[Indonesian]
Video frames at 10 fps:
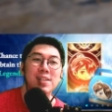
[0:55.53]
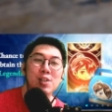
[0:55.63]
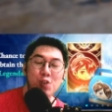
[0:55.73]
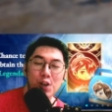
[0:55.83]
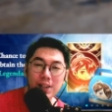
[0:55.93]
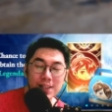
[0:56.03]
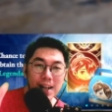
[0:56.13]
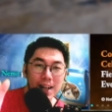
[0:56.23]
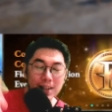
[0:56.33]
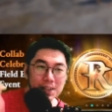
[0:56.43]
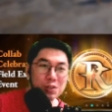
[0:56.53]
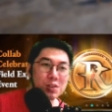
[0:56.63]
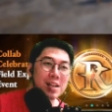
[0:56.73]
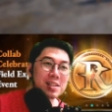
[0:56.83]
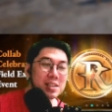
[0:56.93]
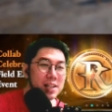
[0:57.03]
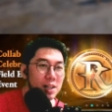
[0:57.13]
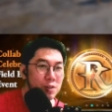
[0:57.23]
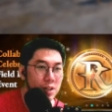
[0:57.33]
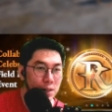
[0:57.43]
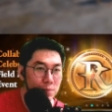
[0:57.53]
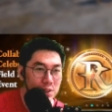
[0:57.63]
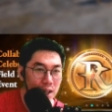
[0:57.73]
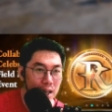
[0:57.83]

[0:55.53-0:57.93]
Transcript: soalnya di jalan tadi susah sinyal gua nggak bisa